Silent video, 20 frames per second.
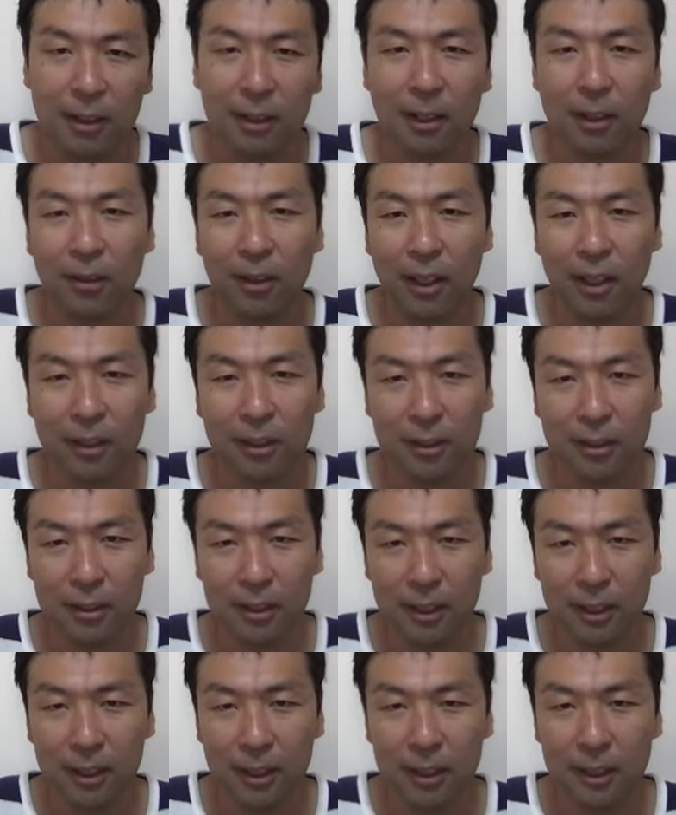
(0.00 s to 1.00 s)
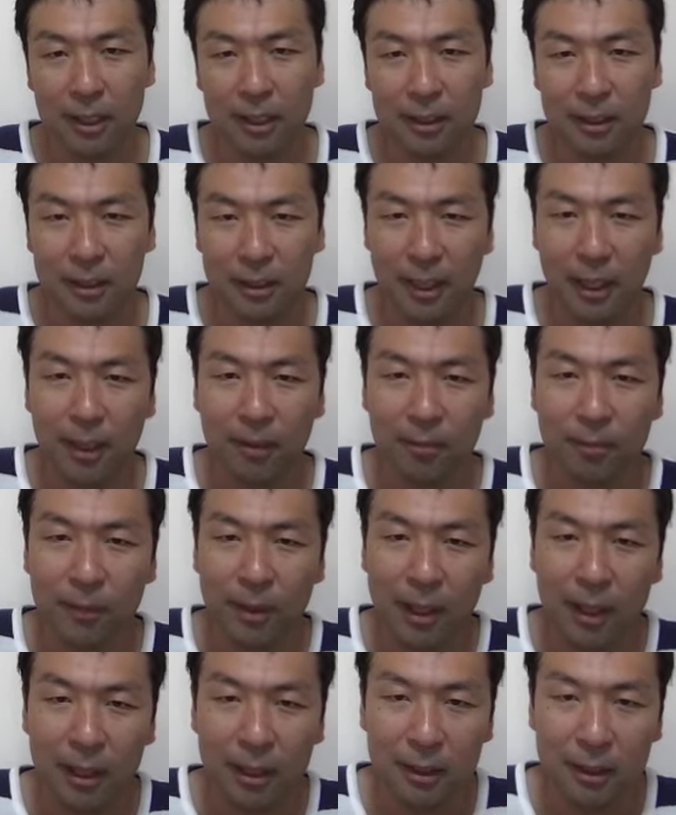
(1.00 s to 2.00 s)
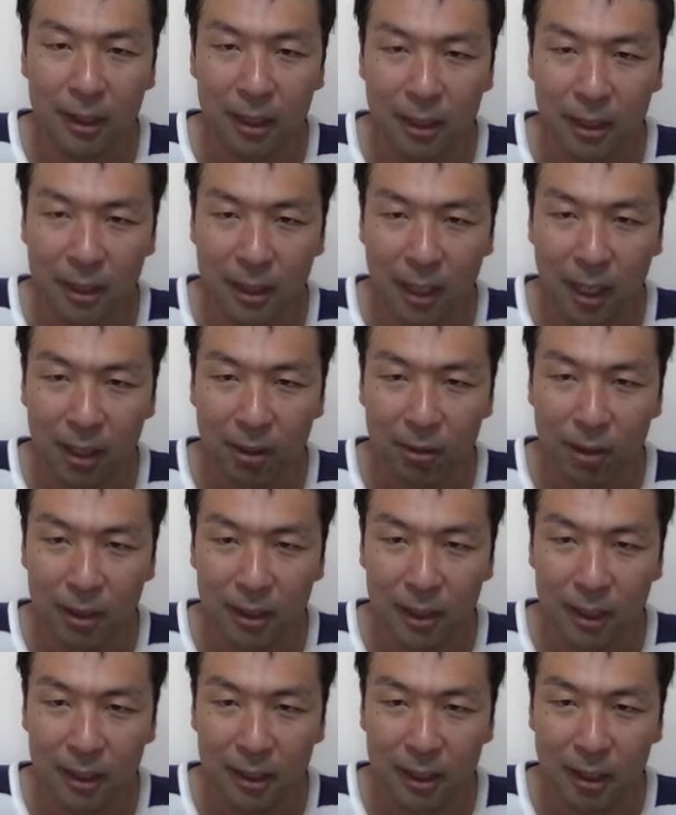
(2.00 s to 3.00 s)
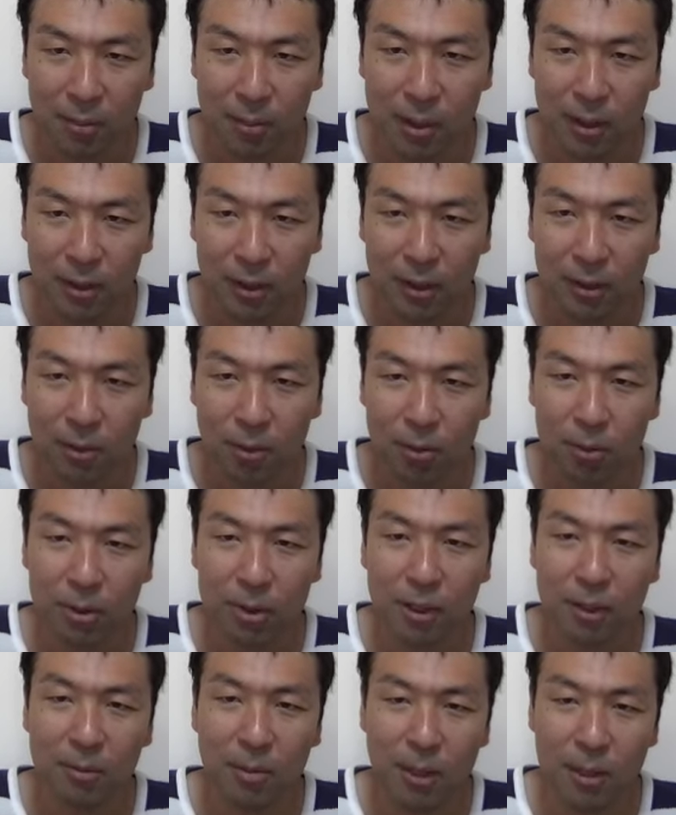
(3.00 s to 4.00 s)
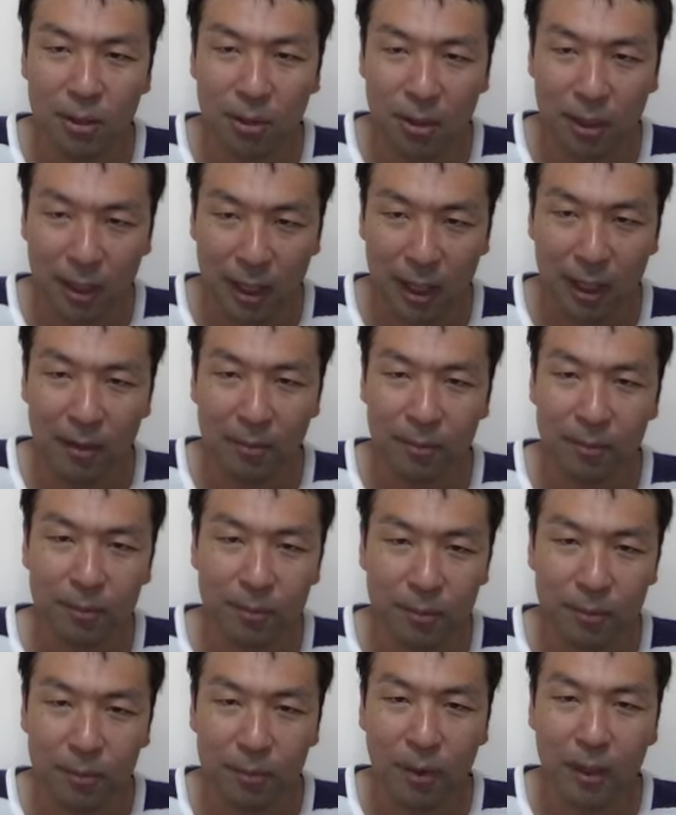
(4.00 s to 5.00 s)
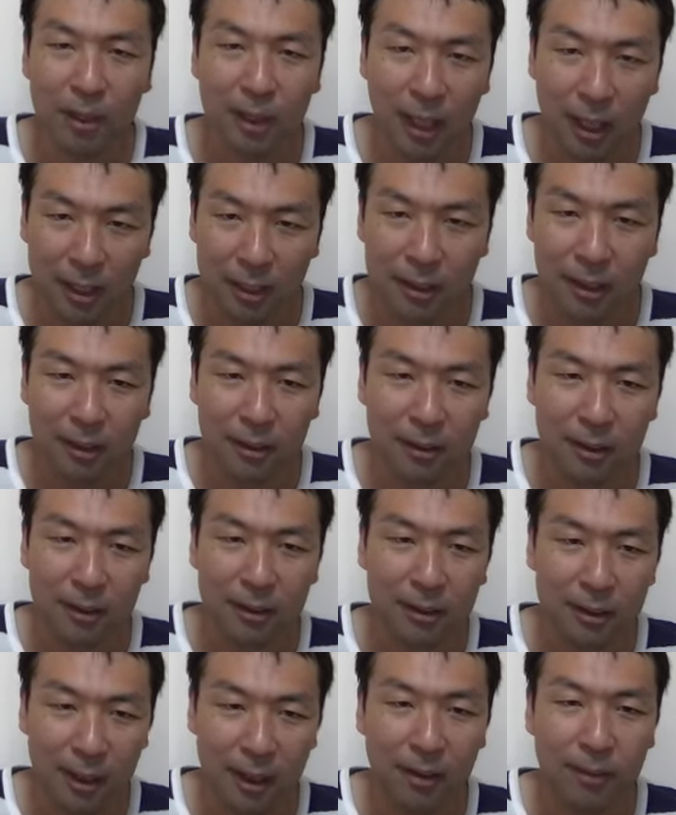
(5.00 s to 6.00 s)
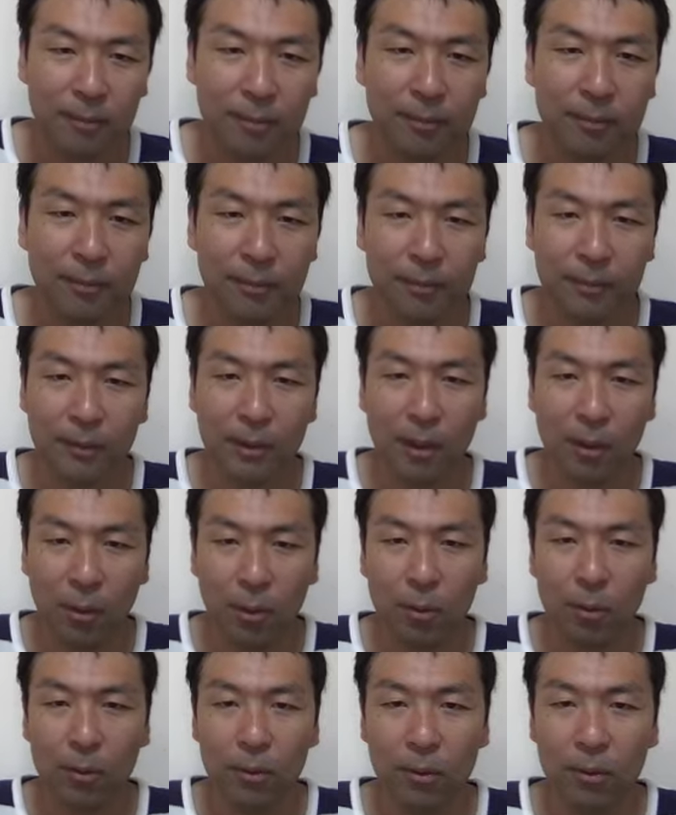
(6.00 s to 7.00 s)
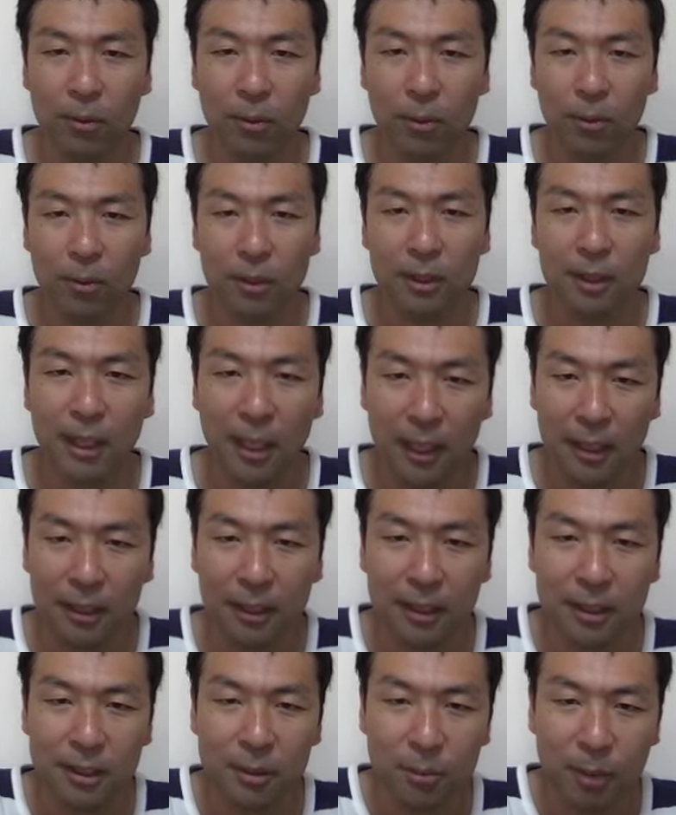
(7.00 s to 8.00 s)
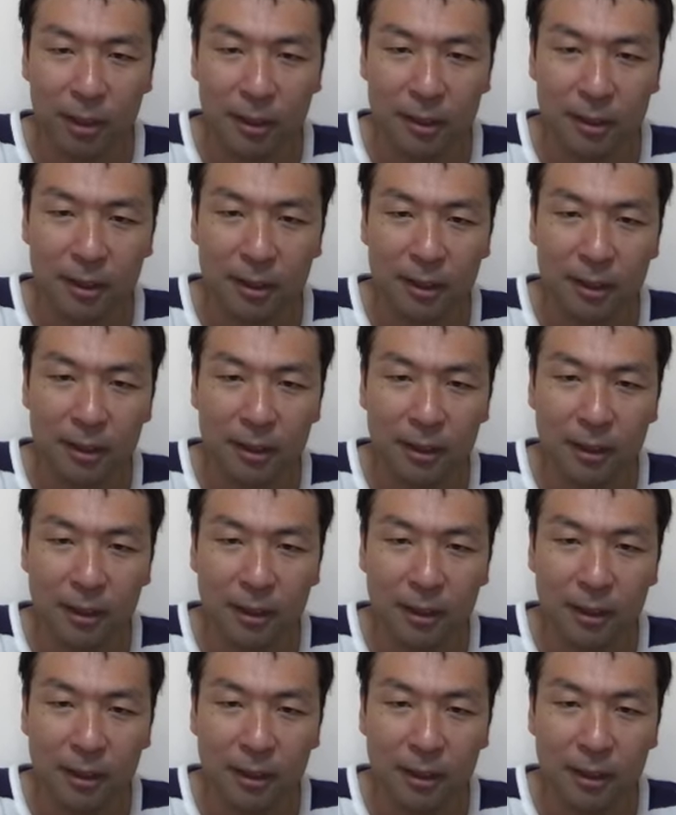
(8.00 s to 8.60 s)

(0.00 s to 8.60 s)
では次にですね詐欺に遭わないためにはどうすればよいか、まあ、対策ですねをお伝えいたします。